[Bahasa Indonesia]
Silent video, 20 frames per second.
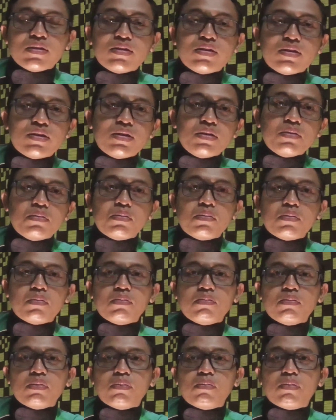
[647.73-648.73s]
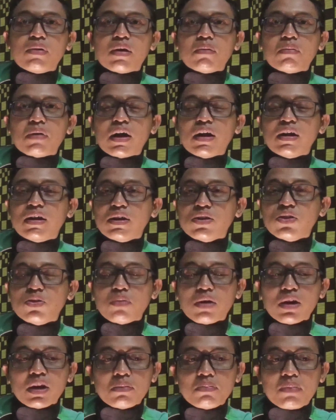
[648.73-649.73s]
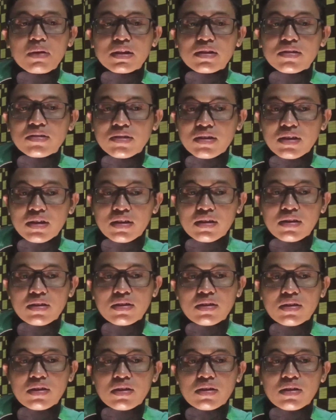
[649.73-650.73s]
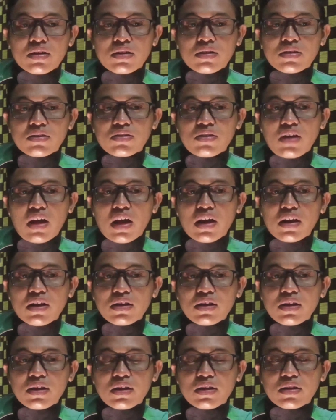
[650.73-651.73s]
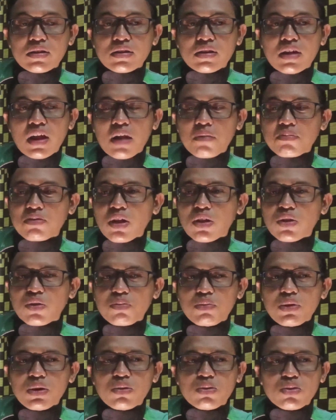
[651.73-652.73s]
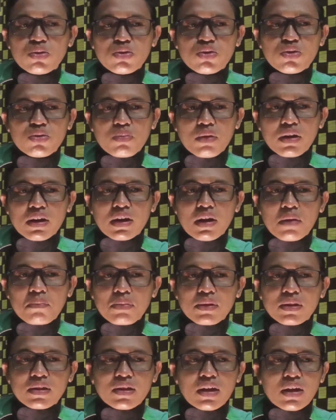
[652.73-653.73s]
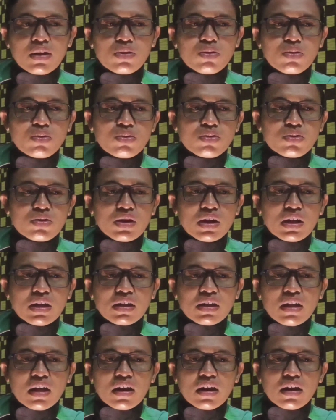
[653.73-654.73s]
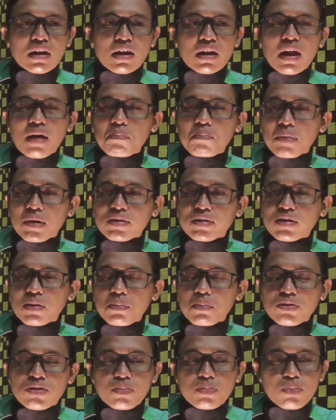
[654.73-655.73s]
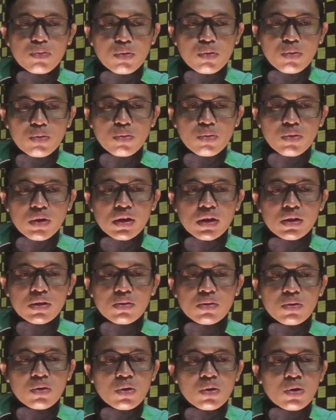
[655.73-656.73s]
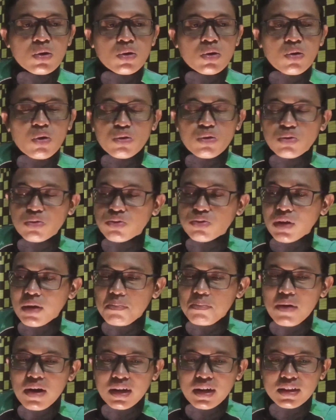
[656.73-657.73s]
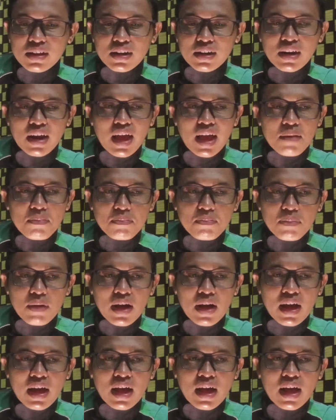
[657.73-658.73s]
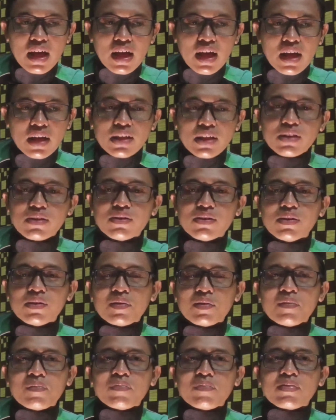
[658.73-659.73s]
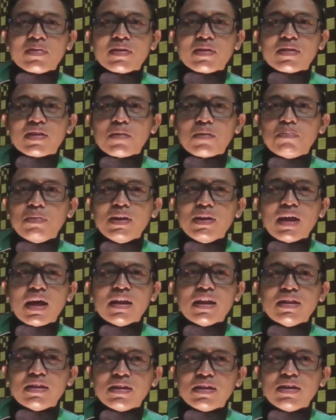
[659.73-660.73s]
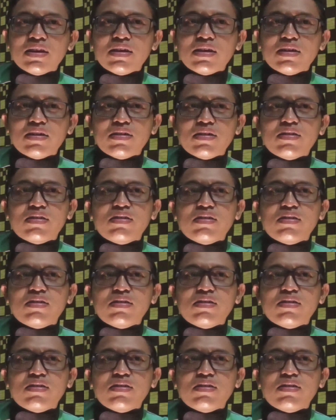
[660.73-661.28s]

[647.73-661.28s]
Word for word: jadi beberapa kadang cuma dibatasin sehari dalam satu minggu tuh cuma dapatnya itu sekitar 8 sampai 10 kayak gitu kok susah banget kenapa gitu tapi nanti